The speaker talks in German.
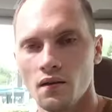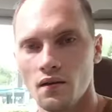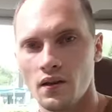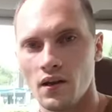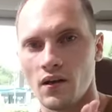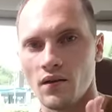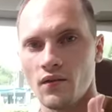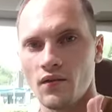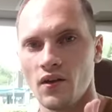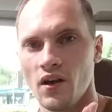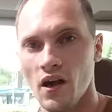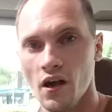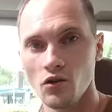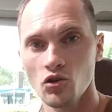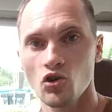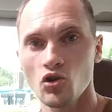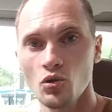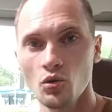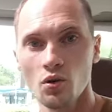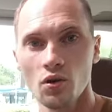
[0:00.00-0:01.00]
Das
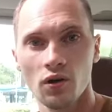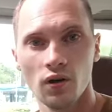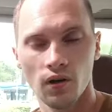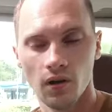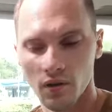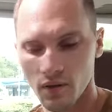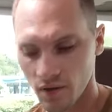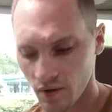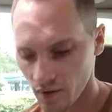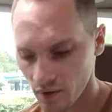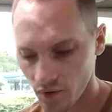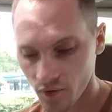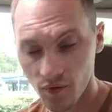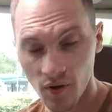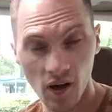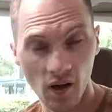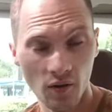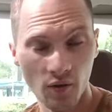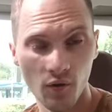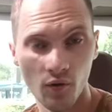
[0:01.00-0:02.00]
Herzstück dieses
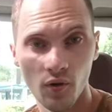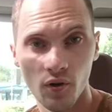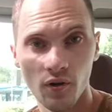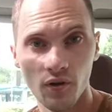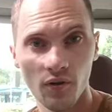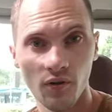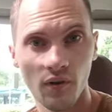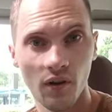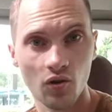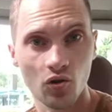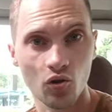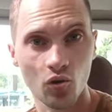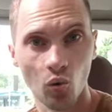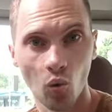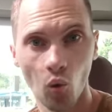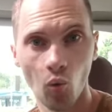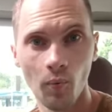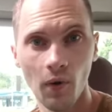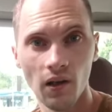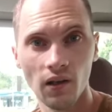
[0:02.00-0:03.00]
Fahrzeuges, der
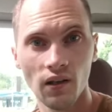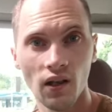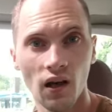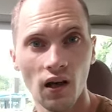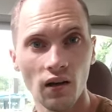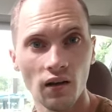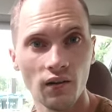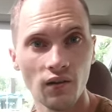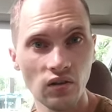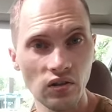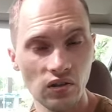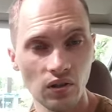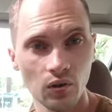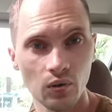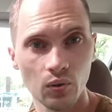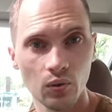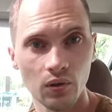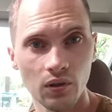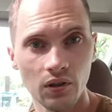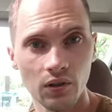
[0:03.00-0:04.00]
Stromanlage, ist
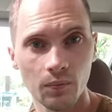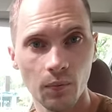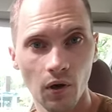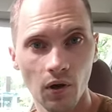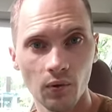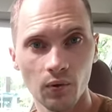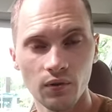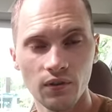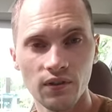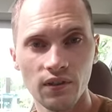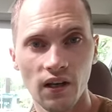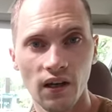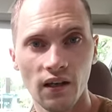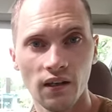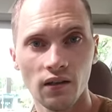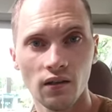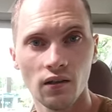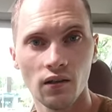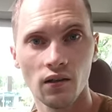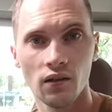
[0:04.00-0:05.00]
natürlich bei uns
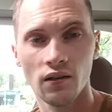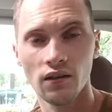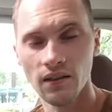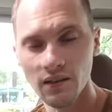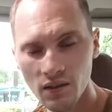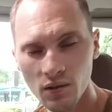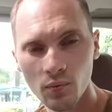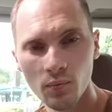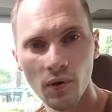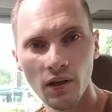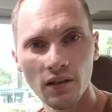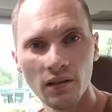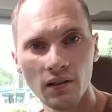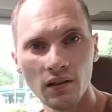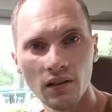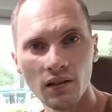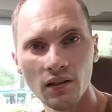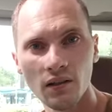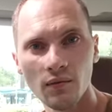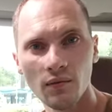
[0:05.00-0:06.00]
eine
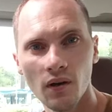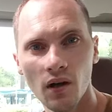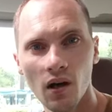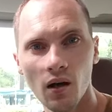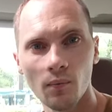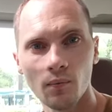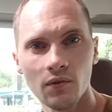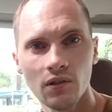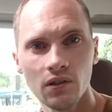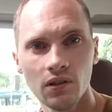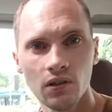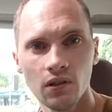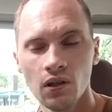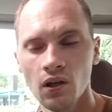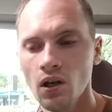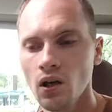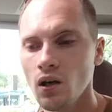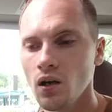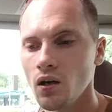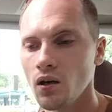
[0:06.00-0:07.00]
Lithiumbatterie. Wir haben die
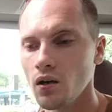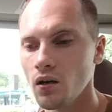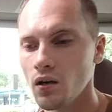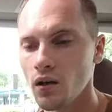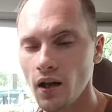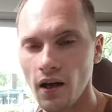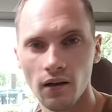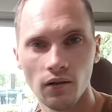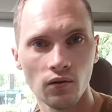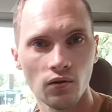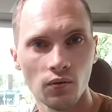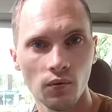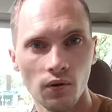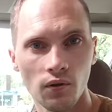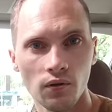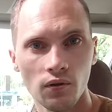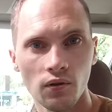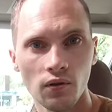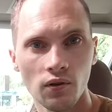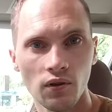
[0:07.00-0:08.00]
äh,
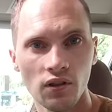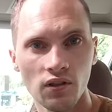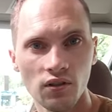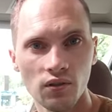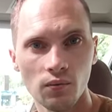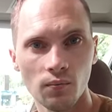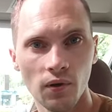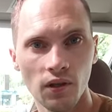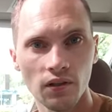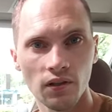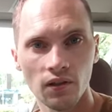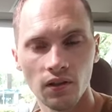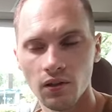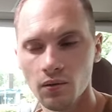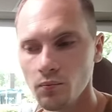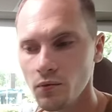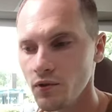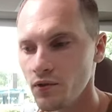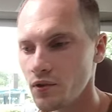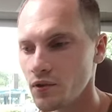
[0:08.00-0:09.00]
Liontron
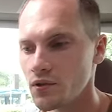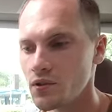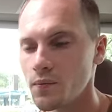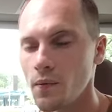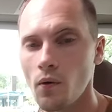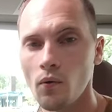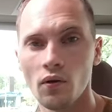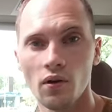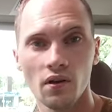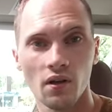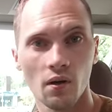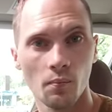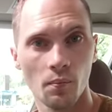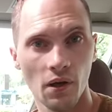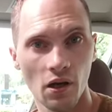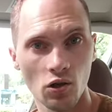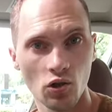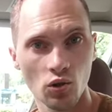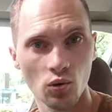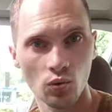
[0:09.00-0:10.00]
Lithiumbatterie mit 200
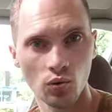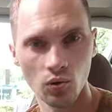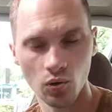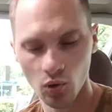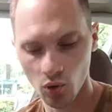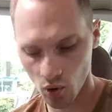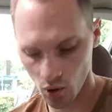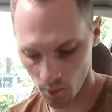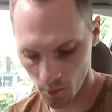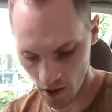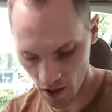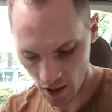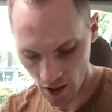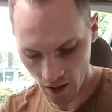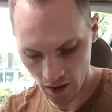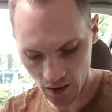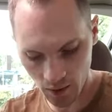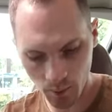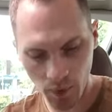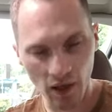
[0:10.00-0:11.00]
Ampere-Stunden genommen.
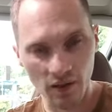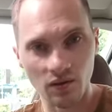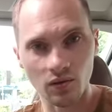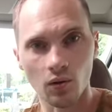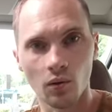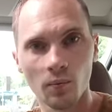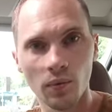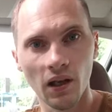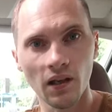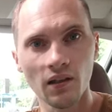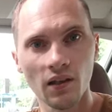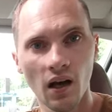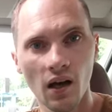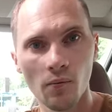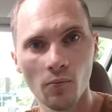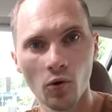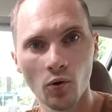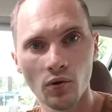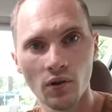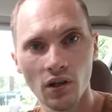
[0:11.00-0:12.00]
Die passt komplett
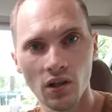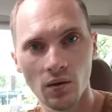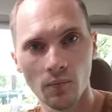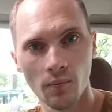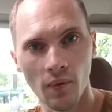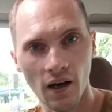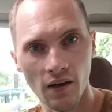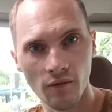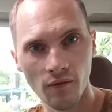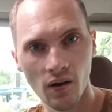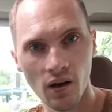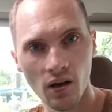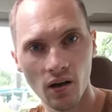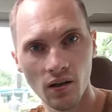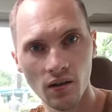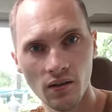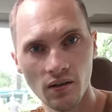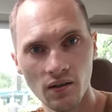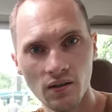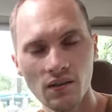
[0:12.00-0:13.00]
einmal unter dem
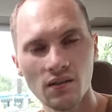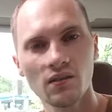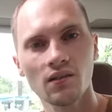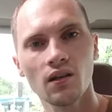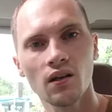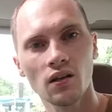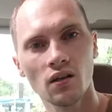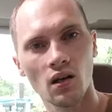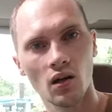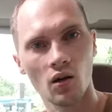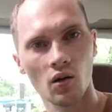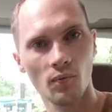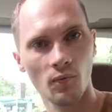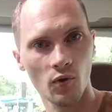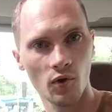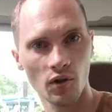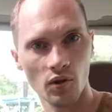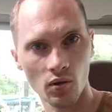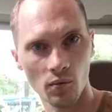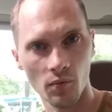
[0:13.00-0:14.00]
Beifahrersitz. Da können
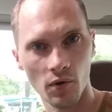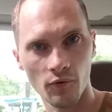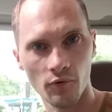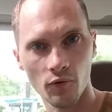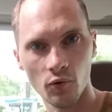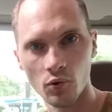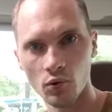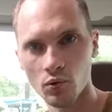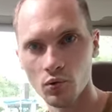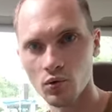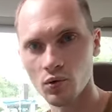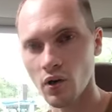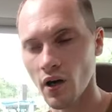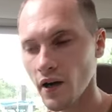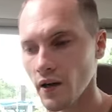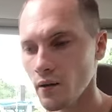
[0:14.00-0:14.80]
wir euch nochmal ein Foto zu